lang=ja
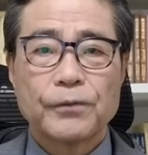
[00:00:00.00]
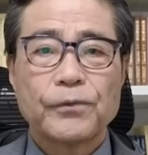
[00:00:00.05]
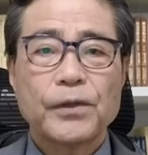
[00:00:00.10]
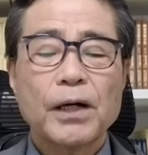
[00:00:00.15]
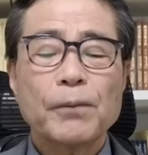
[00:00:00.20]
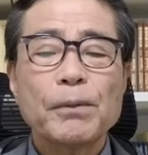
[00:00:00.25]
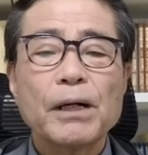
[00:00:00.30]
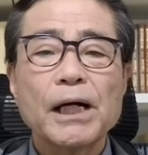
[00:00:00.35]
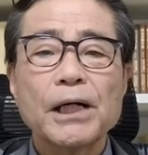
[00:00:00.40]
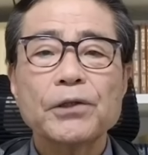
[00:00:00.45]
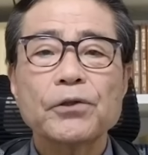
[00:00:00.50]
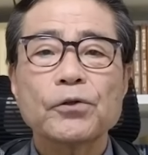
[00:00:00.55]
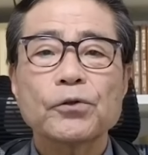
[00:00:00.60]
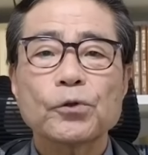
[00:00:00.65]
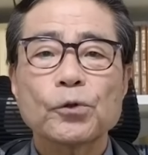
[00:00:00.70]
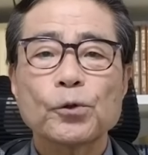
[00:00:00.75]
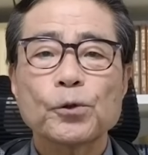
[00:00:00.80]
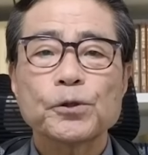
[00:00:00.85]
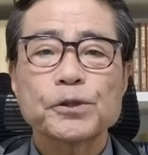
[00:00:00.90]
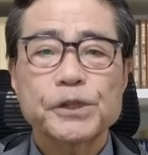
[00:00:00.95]
名前
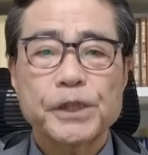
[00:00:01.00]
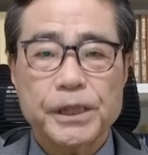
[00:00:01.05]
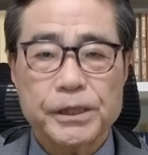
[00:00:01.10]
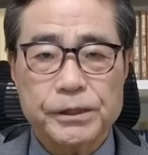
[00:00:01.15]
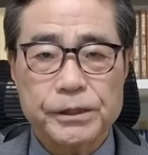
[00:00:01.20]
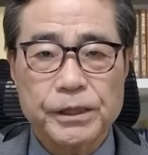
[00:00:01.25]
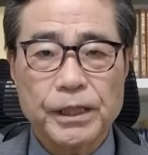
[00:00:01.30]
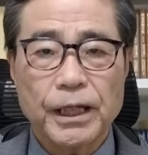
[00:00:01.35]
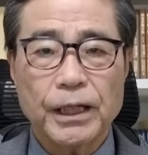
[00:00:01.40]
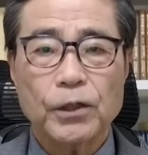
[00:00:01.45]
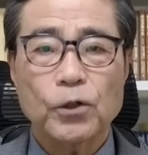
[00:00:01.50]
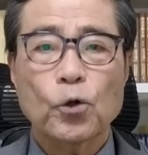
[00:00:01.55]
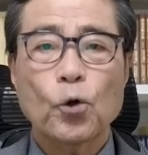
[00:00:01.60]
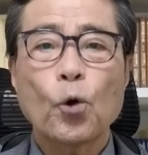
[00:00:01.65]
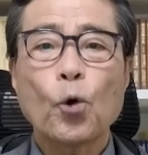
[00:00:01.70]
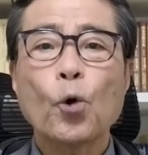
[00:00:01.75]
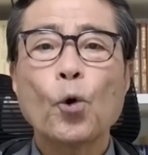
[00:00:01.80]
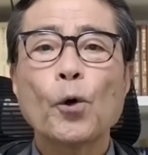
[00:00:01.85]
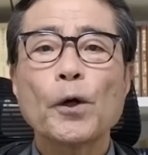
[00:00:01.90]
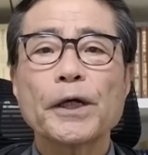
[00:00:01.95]
の通りですね、
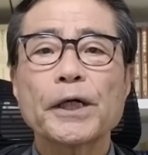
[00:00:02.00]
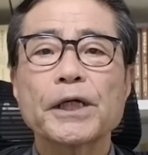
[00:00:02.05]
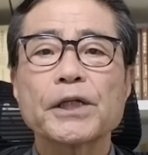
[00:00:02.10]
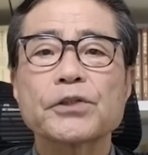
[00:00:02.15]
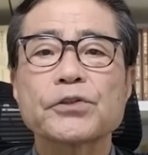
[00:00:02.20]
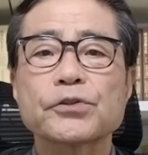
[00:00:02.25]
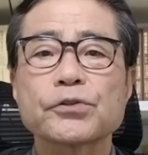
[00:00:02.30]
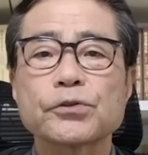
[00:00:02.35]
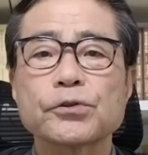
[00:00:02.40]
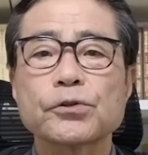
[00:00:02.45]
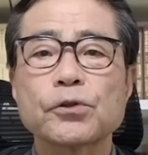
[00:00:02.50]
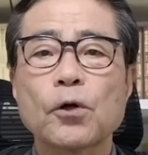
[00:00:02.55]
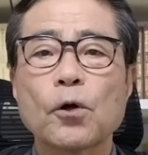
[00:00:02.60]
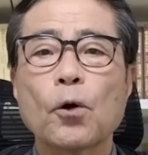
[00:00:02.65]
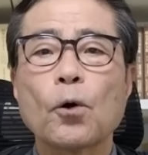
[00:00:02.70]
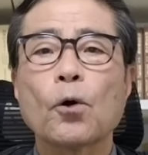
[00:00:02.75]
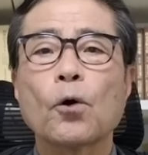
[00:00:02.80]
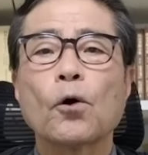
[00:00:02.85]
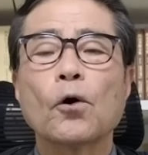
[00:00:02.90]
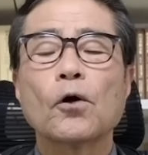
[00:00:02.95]
公益通
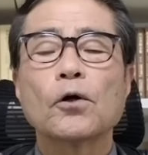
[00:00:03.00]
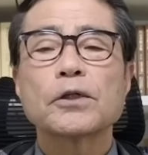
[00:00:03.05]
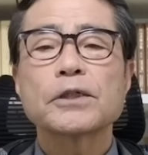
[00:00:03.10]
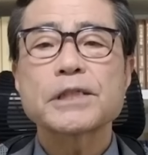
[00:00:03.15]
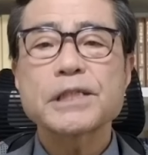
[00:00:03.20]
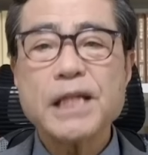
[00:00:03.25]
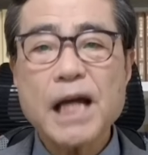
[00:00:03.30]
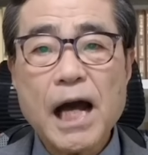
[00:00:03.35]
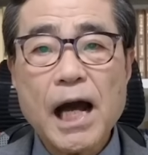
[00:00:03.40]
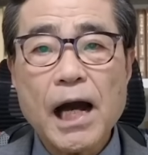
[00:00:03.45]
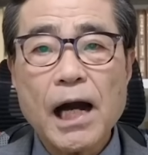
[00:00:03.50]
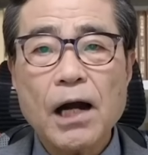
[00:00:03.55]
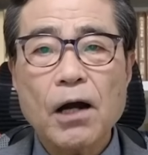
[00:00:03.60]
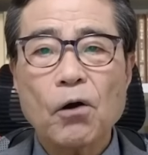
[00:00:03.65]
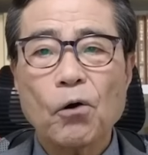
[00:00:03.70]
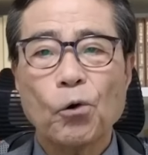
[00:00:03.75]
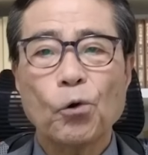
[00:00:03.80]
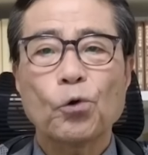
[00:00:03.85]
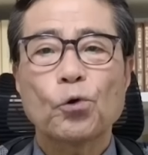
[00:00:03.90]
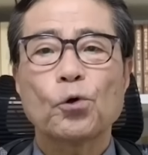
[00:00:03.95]
報者
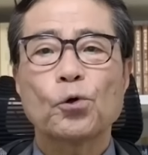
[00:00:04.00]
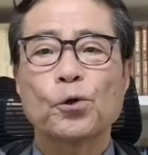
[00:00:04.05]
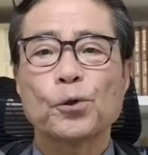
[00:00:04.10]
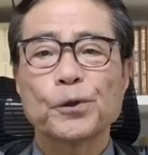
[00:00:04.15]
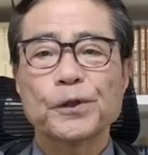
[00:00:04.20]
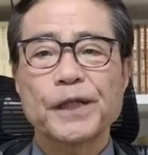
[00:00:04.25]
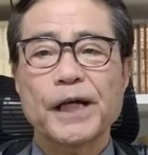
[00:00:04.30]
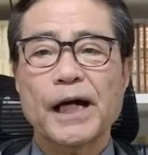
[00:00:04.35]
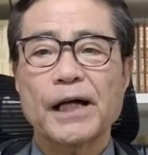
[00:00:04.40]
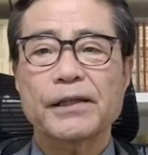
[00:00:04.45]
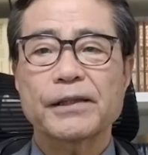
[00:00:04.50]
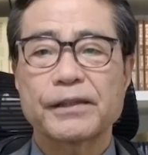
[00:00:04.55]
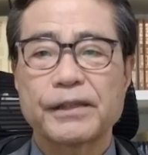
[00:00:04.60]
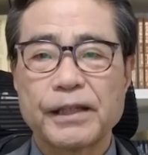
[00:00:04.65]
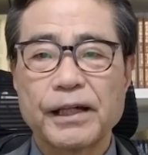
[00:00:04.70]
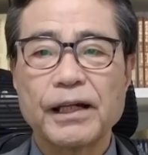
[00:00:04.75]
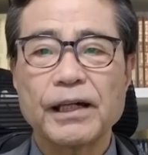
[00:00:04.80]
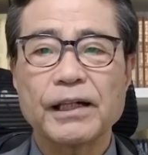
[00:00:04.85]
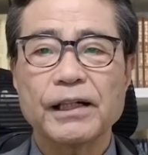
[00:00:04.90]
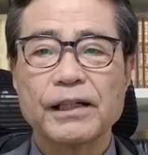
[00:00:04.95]
保護法であっ
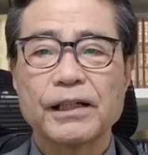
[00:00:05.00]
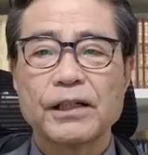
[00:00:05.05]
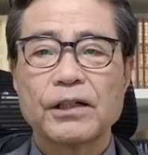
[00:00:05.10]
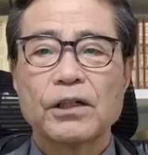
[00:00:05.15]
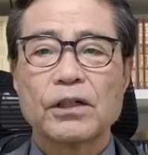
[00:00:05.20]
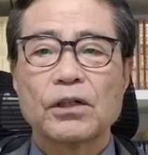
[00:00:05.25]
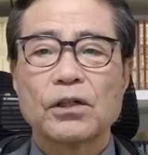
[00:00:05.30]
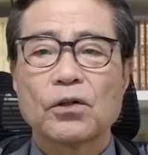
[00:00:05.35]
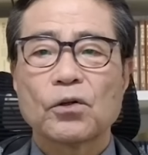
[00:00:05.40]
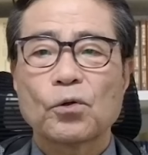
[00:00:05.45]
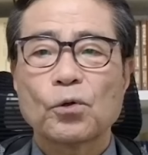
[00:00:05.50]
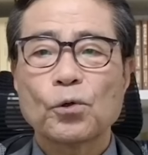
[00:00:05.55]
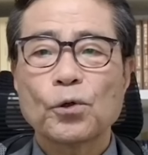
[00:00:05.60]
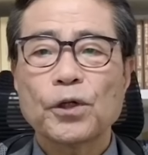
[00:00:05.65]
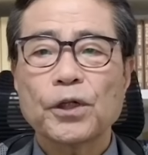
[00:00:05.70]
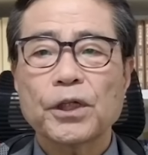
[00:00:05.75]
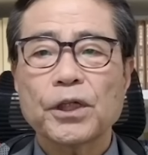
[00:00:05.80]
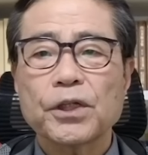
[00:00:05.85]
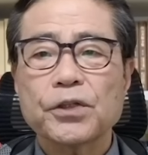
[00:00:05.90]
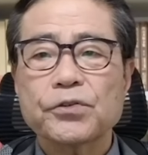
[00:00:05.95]
て、
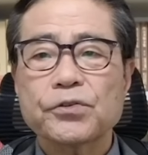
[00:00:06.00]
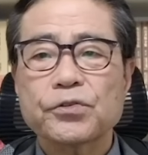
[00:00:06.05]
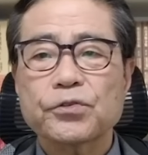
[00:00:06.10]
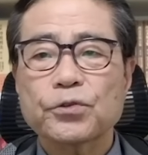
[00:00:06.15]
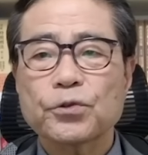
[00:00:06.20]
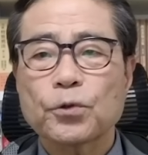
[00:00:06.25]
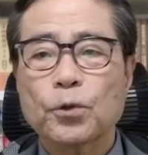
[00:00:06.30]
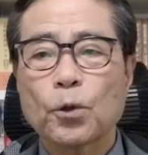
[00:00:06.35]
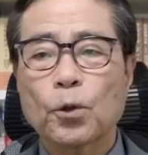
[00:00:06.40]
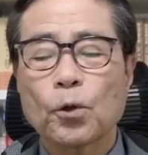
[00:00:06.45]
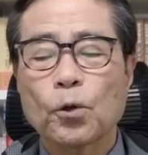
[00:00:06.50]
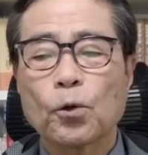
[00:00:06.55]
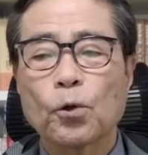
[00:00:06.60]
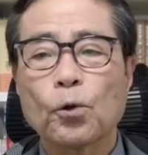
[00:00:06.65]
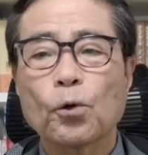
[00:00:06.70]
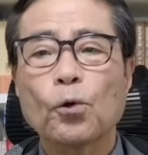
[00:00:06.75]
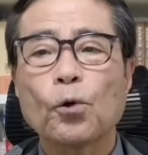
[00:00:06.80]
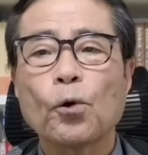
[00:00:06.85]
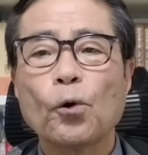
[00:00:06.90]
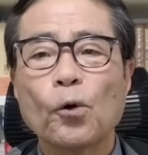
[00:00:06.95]
公益通報
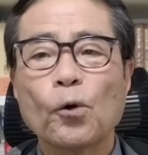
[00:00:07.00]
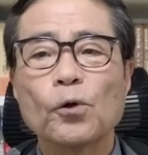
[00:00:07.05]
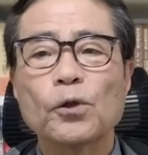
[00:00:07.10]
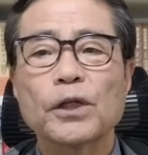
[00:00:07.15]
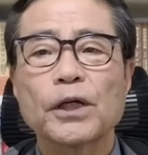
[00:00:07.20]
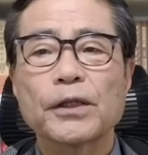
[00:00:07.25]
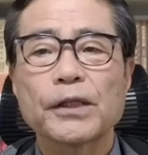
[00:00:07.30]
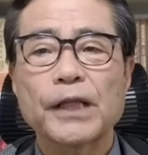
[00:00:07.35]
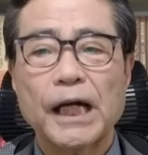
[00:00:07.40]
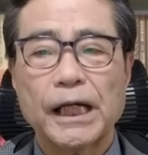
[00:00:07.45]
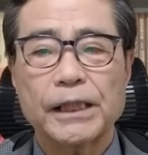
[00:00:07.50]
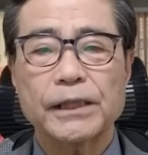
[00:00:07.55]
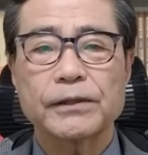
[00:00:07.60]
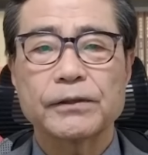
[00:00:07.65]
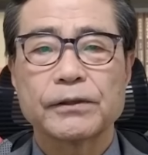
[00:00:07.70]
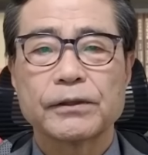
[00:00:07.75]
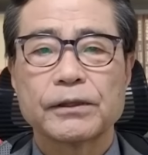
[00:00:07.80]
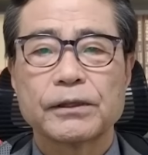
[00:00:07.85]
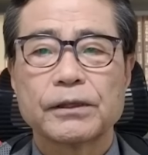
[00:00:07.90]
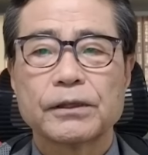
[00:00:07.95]
保護法でない
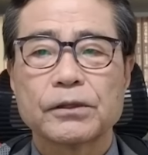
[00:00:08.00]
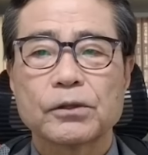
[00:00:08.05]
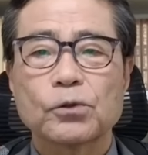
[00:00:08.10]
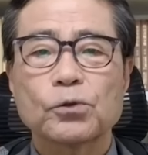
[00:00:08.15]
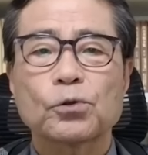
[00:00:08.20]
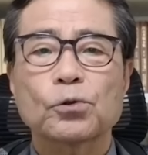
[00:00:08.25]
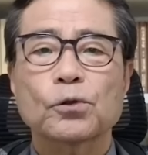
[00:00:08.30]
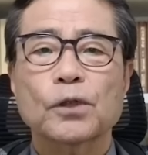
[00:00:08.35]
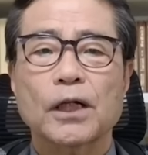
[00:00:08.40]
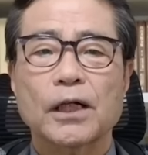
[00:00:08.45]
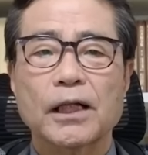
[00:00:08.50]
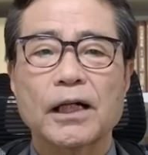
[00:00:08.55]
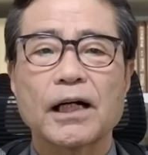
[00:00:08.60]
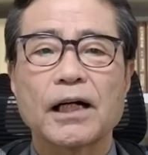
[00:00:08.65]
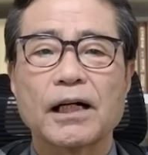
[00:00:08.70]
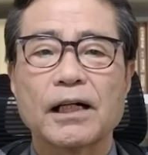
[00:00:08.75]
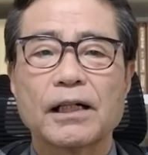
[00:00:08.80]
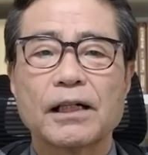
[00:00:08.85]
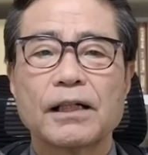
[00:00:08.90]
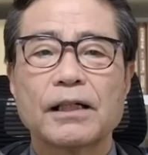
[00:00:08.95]
ことか
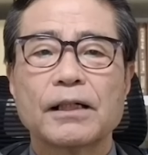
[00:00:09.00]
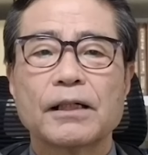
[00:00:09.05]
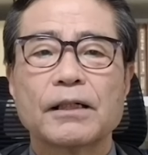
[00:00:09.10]
ら、